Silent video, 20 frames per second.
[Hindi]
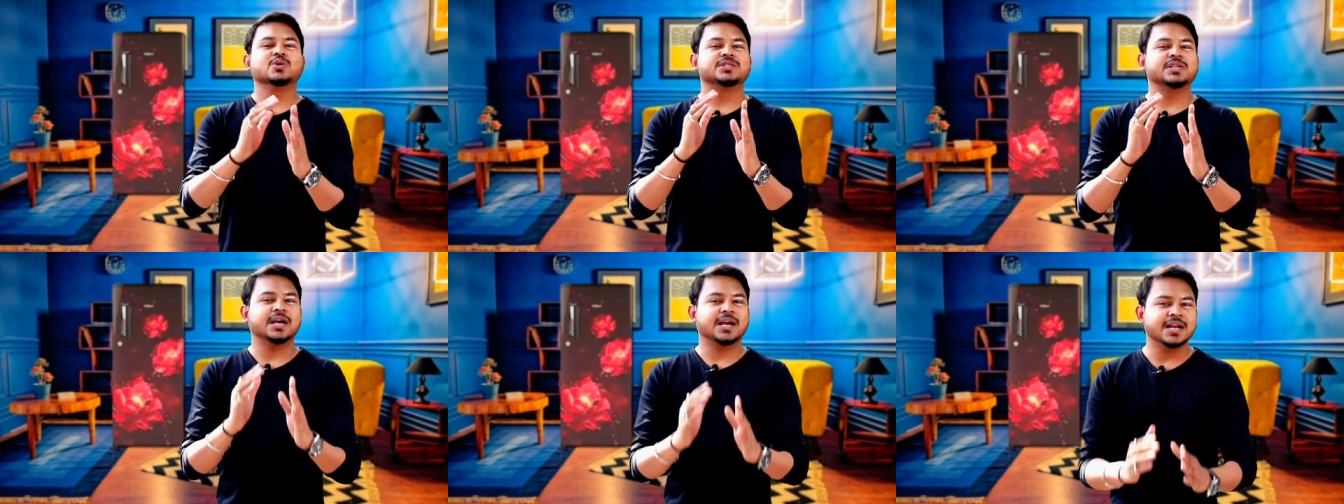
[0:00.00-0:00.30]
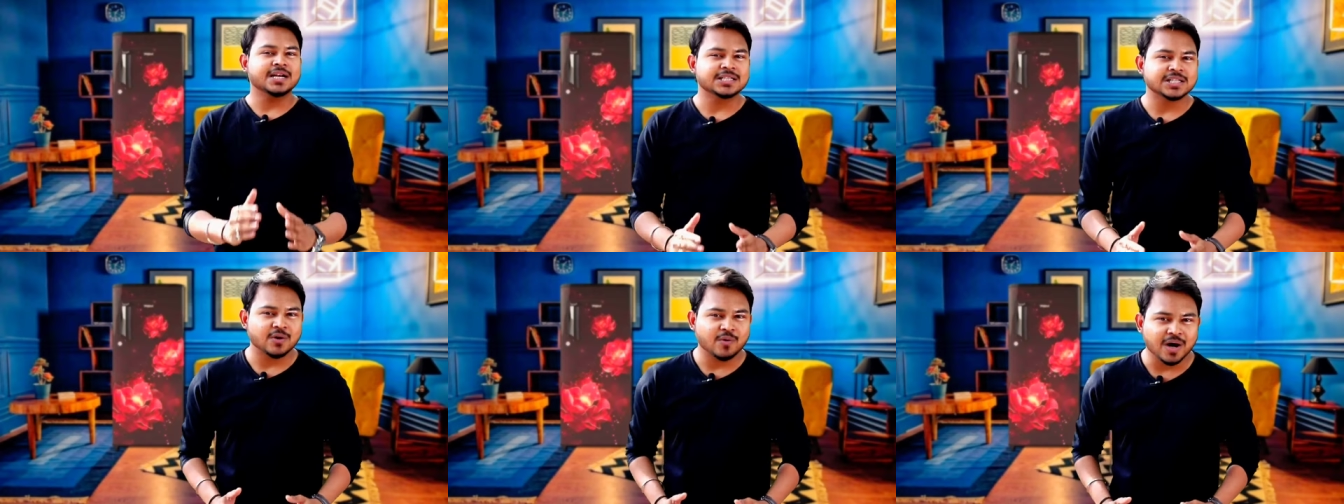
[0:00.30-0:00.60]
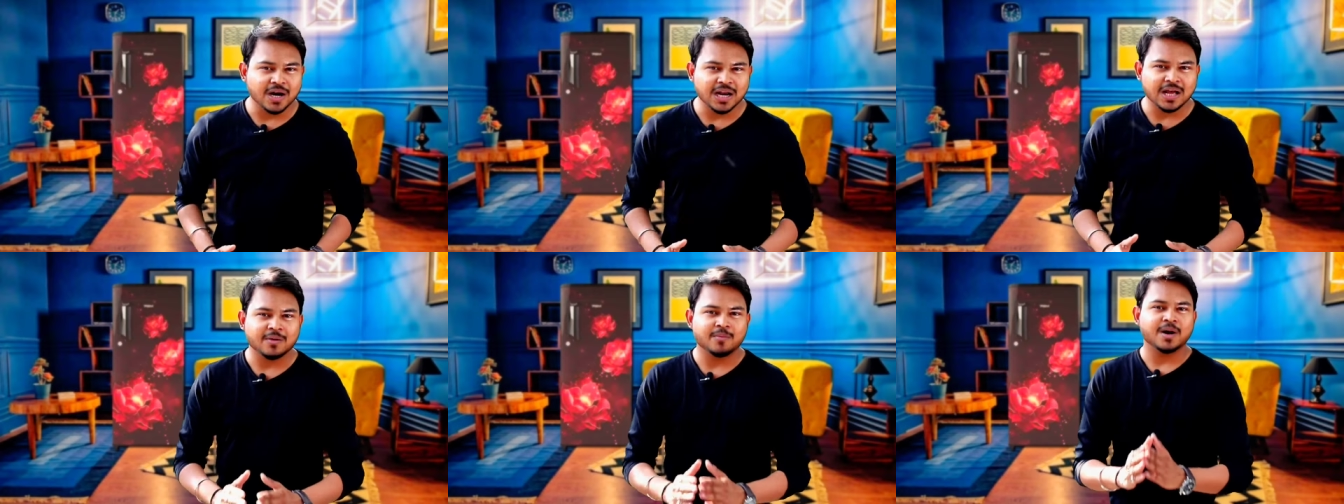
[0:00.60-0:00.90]
तो सेकेंड
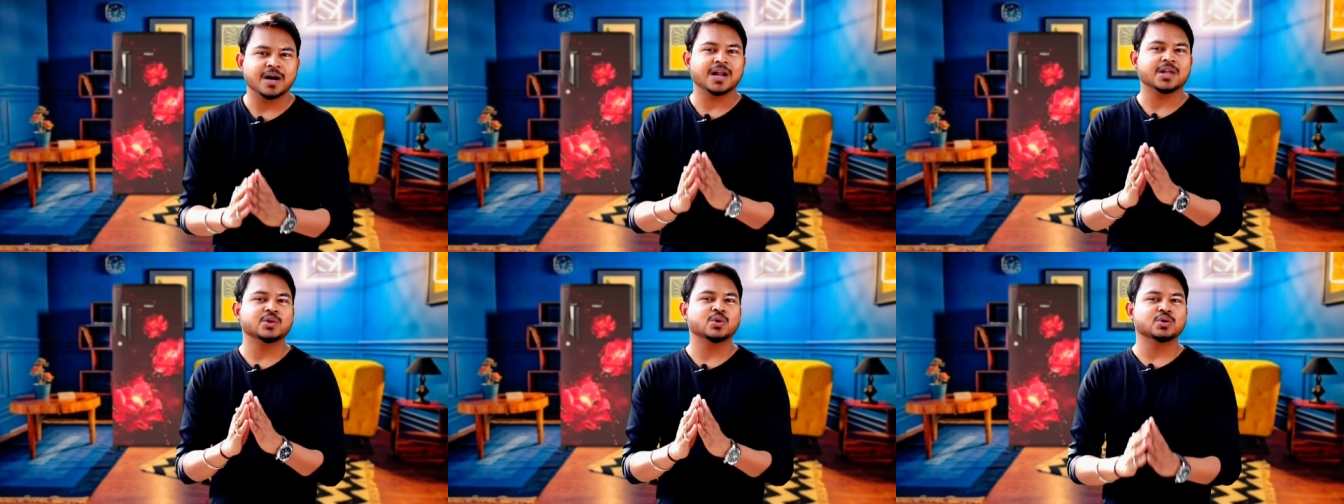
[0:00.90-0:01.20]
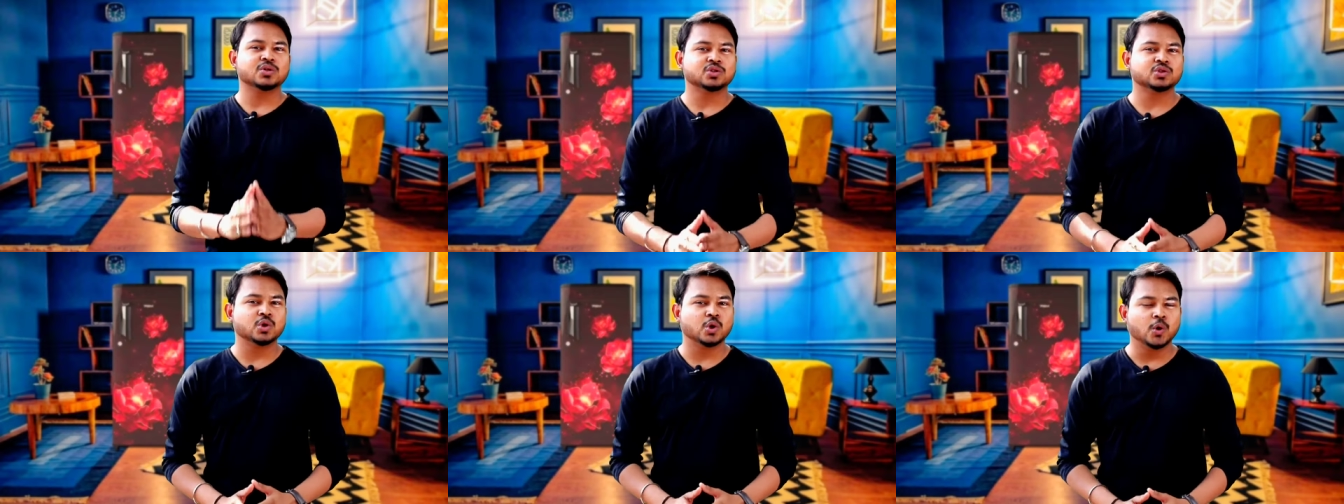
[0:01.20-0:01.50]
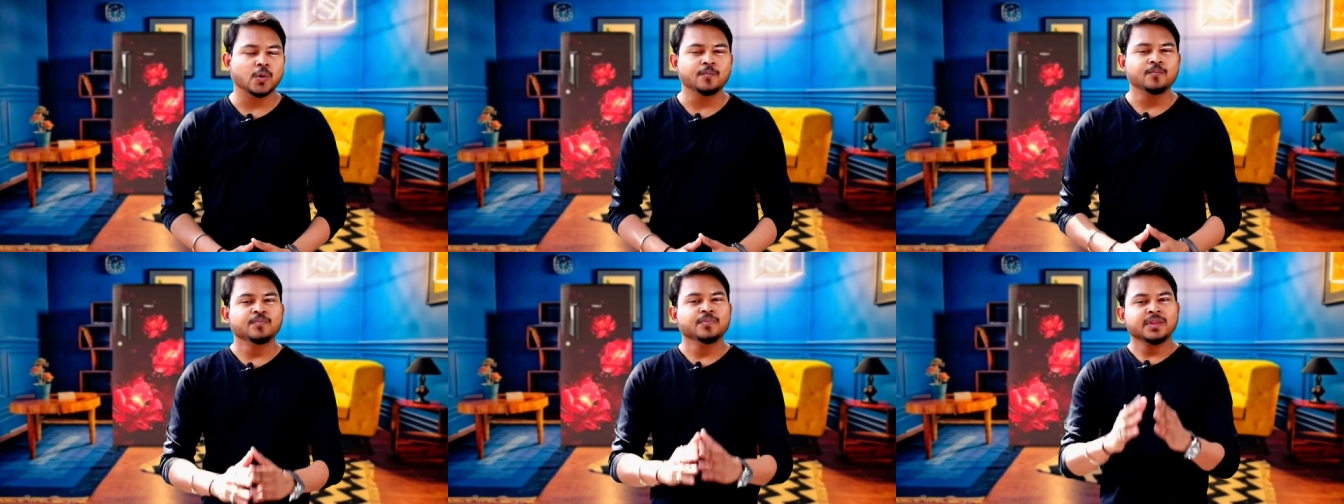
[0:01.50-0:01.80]
सवाल है हमारा
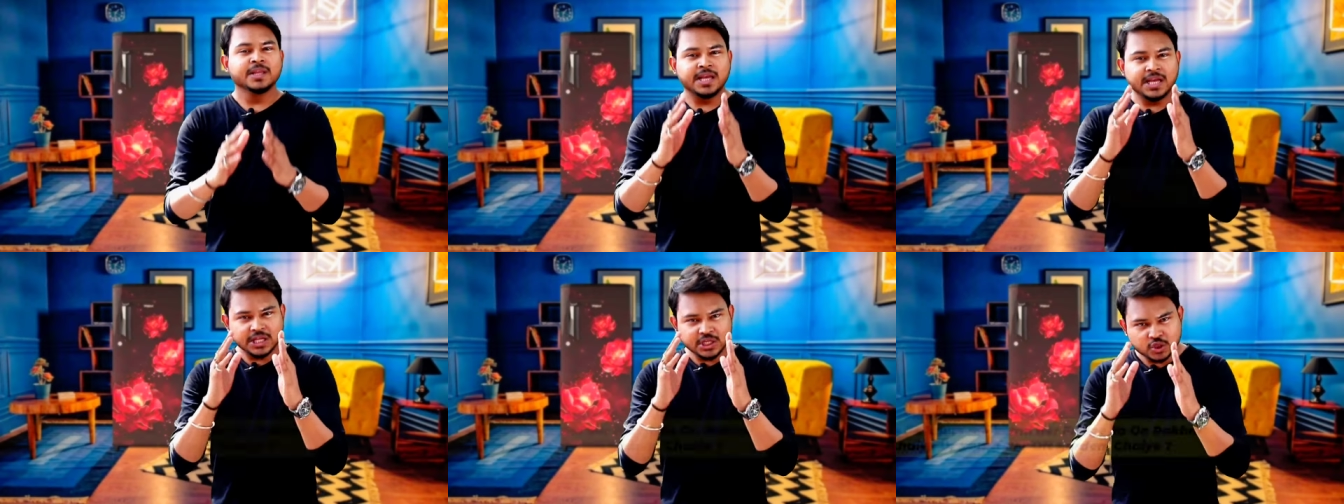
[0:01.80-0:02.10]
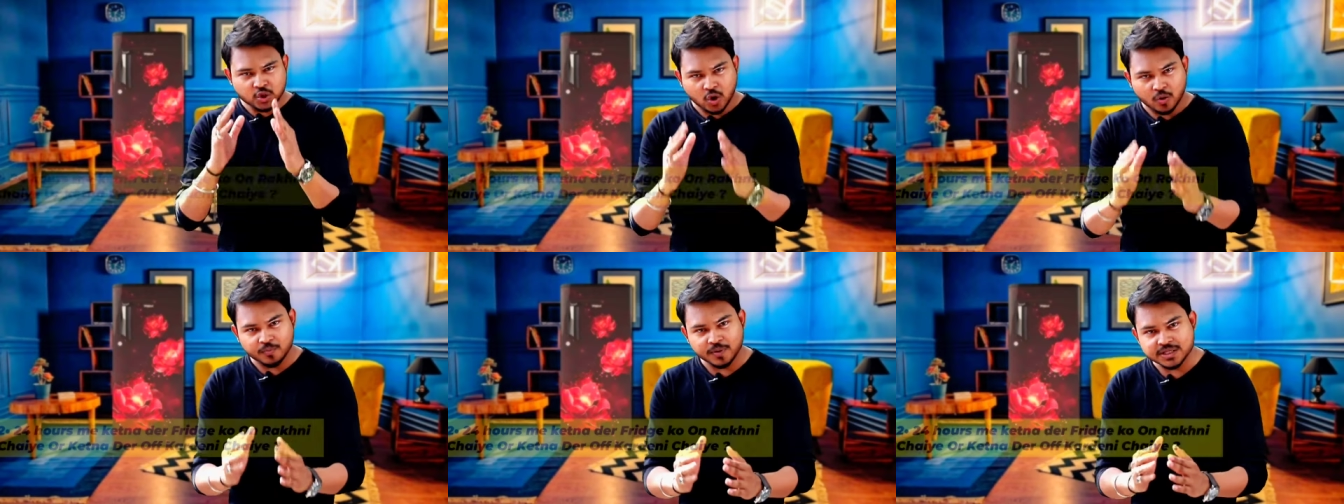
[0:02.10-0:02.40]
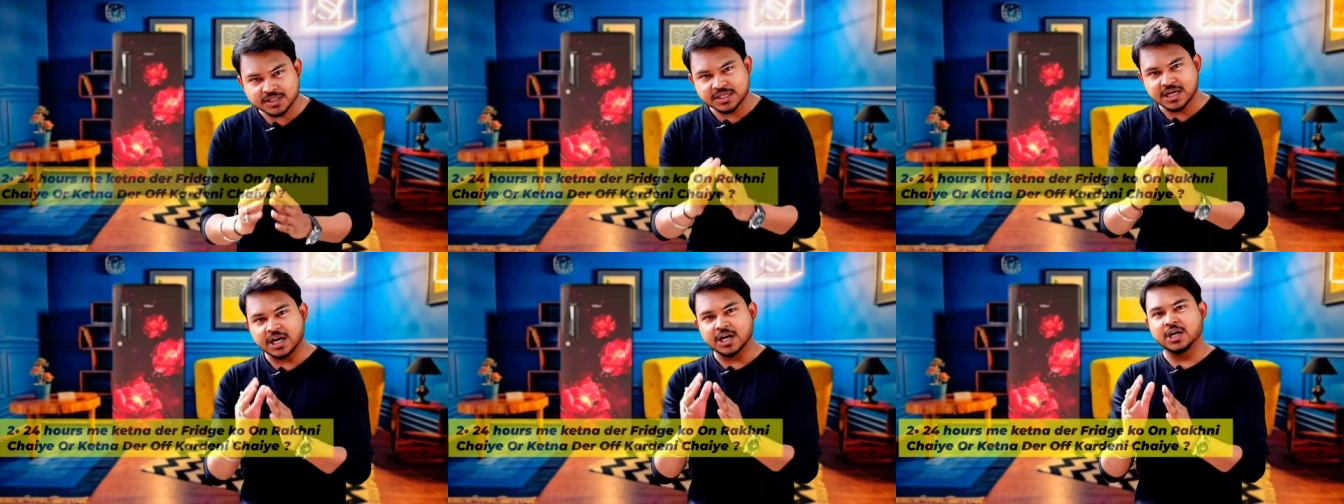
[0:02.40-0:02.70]
दोस्तों कि
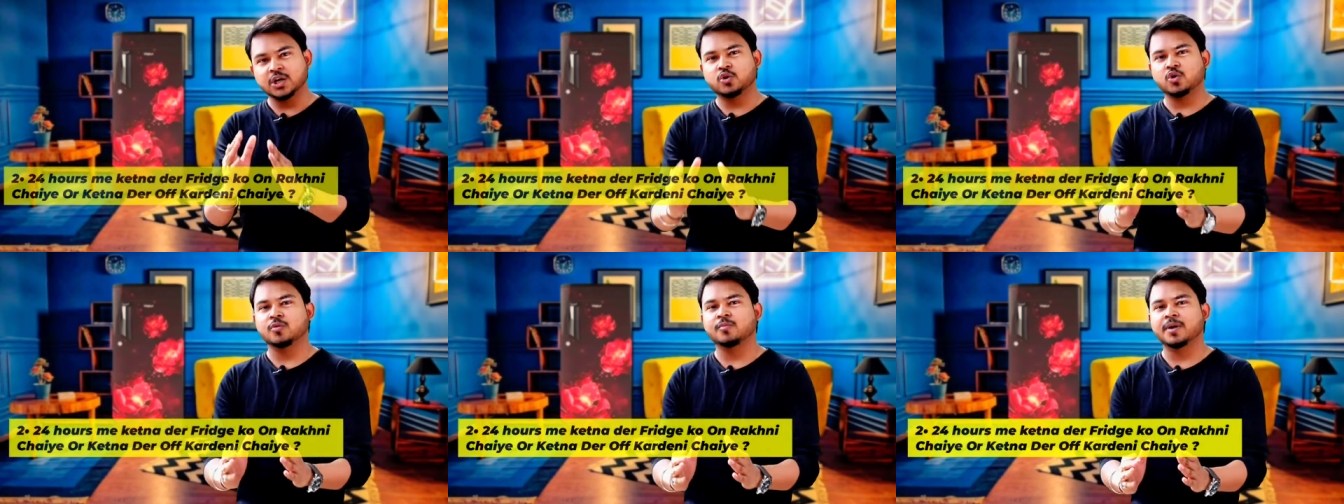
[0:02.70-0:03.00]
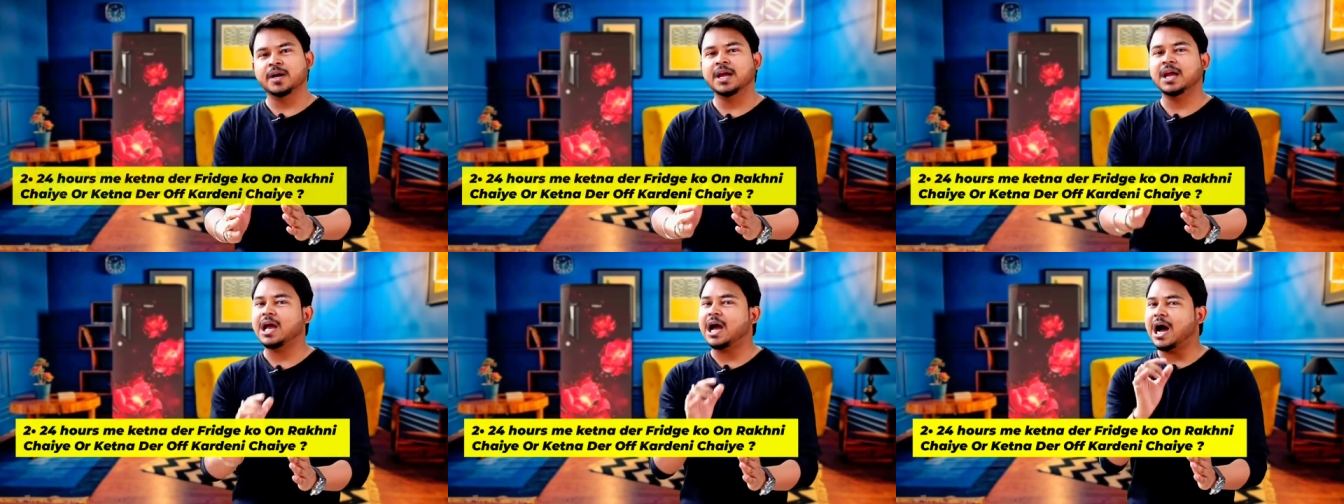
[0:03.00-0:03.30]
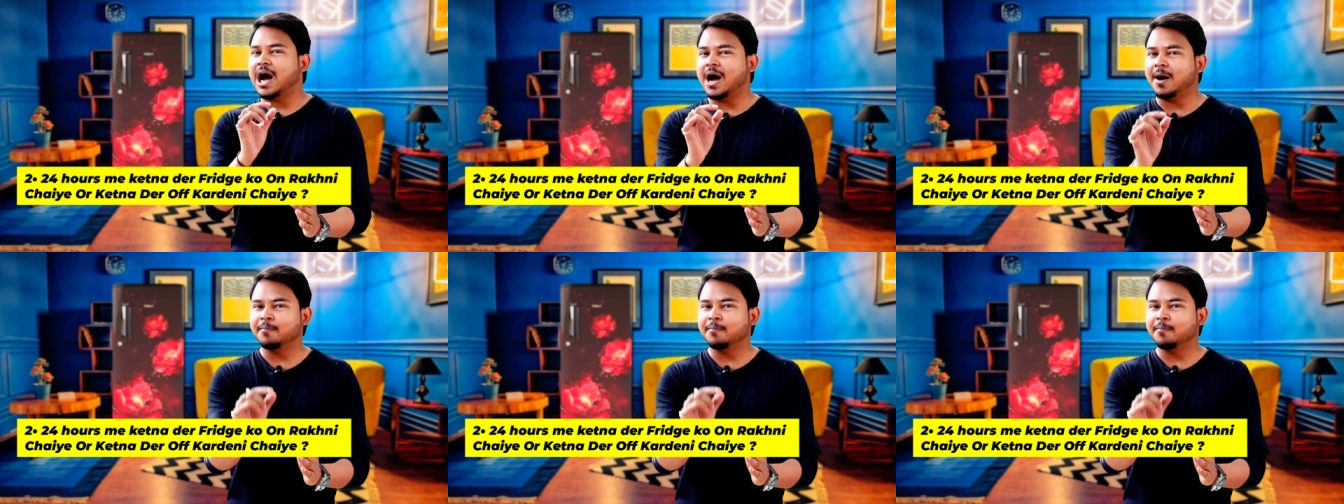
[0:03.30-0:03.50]
24 घंटों में